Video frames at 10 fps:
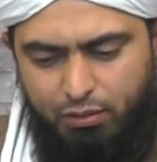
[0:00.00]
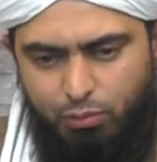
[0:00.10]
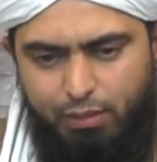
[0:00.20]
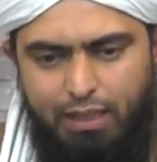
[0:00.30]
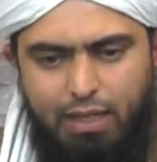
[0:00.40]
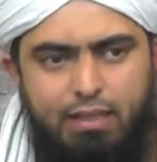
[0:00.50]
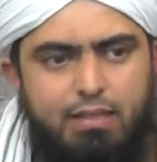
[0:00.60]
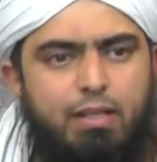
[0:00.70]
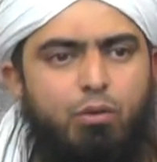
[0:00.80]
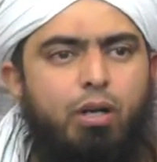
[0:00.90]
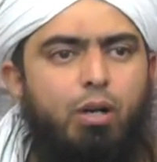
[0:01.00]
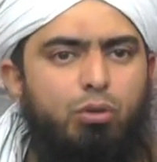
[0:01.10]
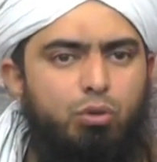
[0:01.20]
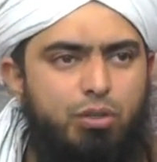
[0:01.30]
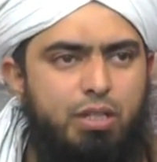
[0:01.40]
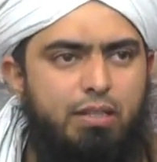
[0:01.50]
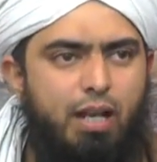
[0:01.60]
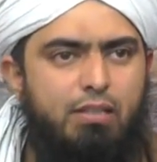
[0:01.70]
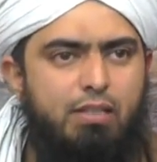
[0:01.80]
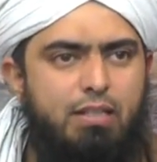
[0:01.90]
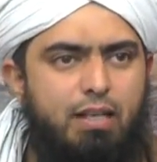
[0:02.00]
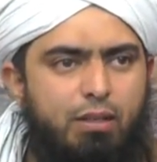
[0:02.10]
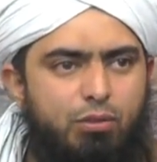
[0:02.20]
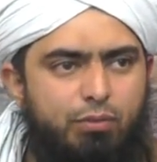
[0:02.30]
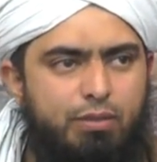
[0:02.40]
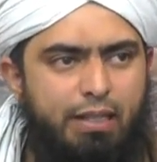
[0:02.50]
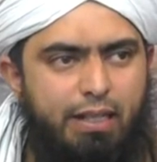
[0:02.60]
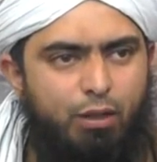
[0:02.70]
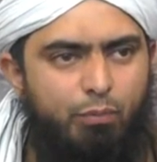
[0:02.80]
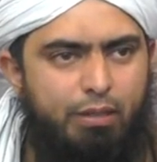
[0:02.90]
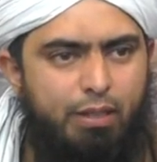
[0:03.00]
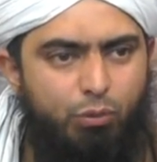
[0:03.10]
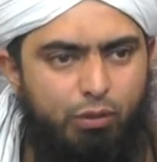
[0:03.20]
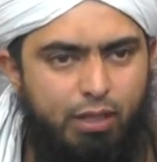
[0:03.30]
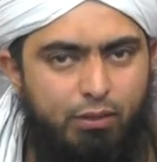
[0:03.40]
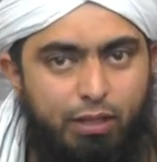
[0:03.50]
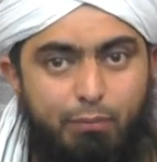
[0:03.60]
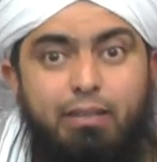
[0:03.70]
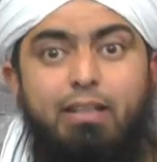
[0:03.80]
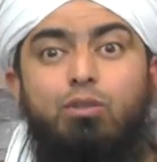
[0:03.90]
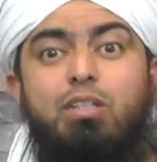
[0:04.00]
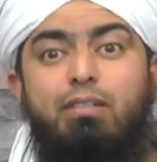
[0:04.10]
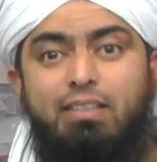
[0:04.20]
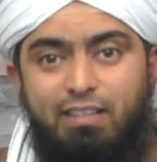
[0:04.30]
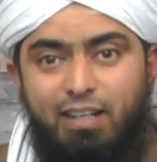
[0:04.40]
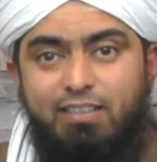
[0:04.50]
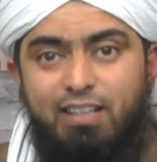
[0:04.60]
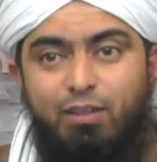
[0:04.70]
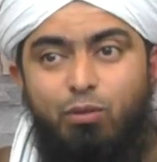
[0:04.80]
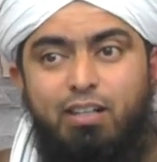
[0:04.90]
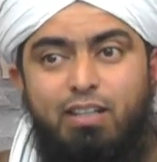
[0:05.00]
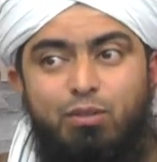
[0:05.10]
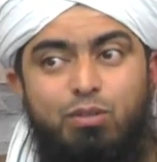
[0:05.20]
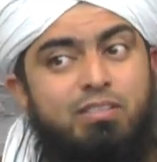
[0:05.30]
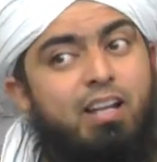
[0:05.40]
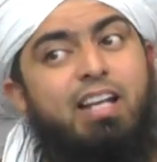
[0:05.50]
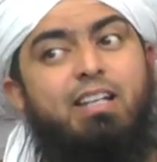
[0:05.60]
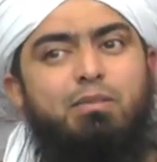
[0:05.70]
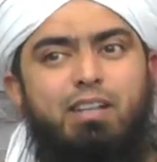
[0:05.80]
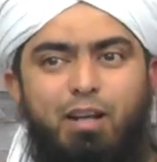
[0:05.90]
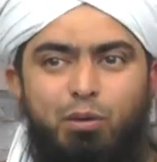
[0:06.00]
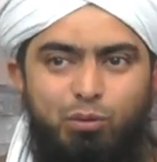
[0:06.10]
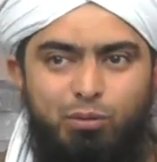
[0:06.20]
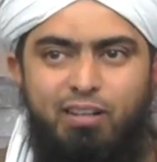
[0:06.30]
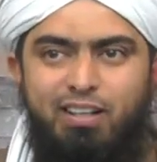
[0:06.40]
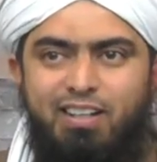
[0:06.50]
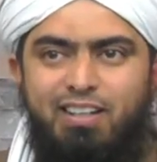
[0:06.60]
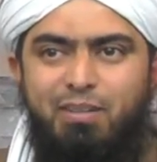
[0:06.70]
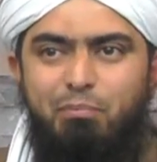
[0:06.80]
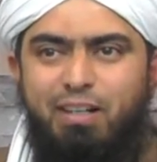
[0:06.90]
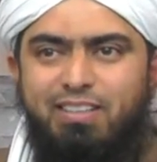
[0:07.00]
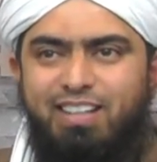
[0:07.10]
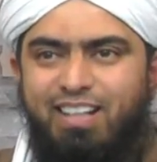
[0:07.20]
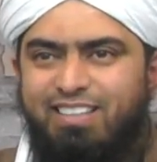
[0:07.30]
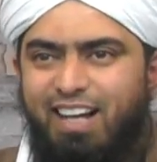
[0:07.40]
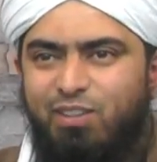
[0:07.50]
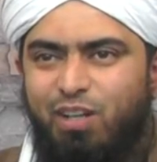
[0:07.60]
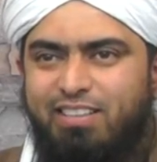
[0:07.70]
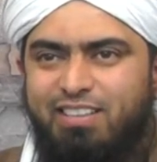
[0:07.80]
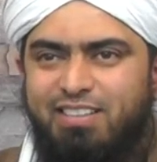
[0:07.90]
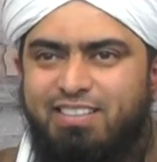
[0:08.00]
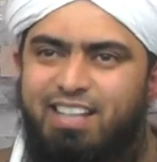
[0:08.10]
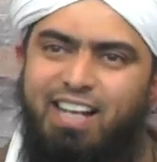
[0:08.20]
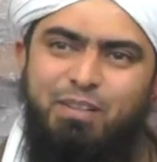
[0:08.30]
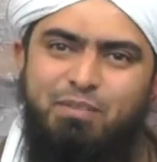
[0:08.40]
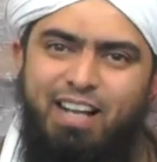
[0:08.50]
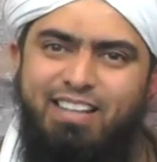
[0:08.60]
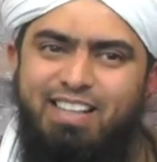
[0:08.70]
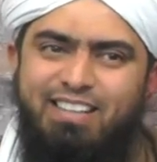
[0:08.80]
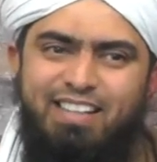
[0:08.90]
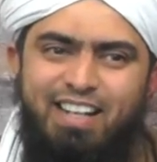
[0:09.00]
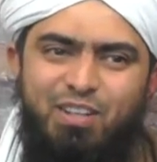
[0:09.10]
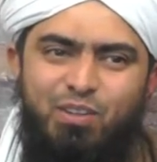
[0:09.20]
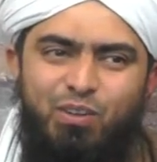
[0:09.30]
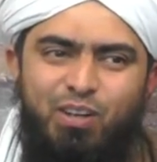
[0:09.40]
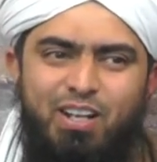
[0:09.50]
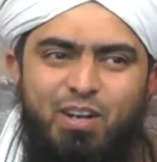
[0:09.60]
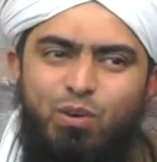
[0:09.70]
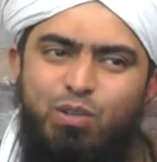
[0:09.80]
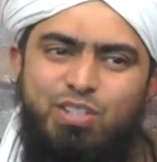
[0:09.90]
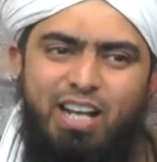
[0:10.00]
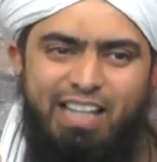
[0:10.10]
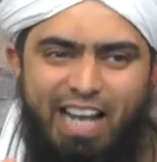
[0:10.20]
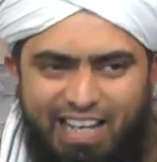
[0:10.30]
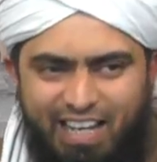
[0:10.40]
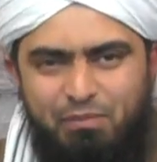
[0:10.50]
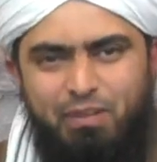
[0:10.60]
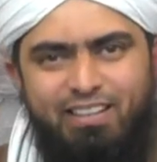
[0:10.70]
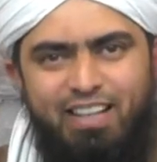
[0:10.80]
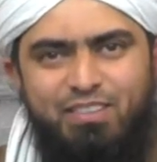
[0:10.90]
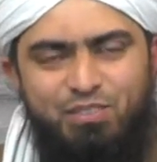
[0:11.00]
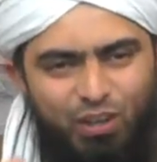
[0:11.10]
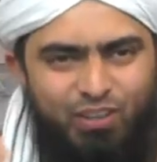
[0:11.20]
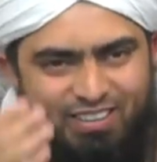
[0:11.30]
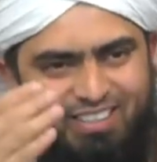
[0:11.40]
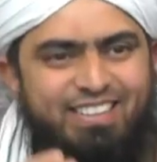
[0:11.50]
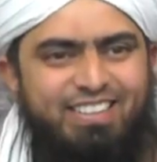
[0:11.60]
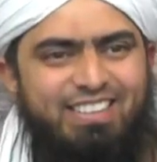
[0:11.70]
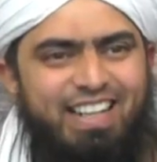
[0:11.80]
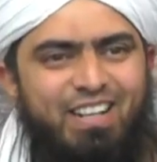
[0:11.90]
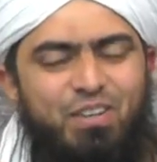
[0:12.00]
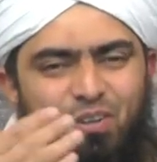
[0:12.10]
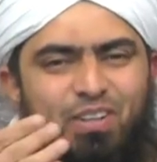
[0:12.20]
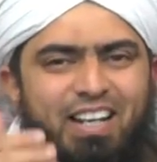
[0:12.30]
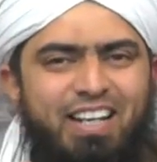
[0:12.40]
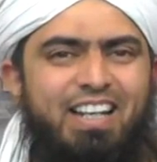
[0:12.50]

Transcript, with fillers: तो मैंने कहा था इसकी कोई ना कोई तोजी तलाश की जाए कि उस वक्त झंडे के ऊपर ये क्यों किया तो एक बंदे तोजी वैसे तलाश कर ली उन्होंने कहा जी वो सताई रमज़ान ਨੂੰ पाकिस्तान आजाद हो ऐसी तो सताई रमजान तक जरा ना वो ਉਹ ਚੰਦ ਇਹੀ ਵਾਲਾ ਪੜਦਾ ਹੈ ਚਲੋ देखें लोगों ने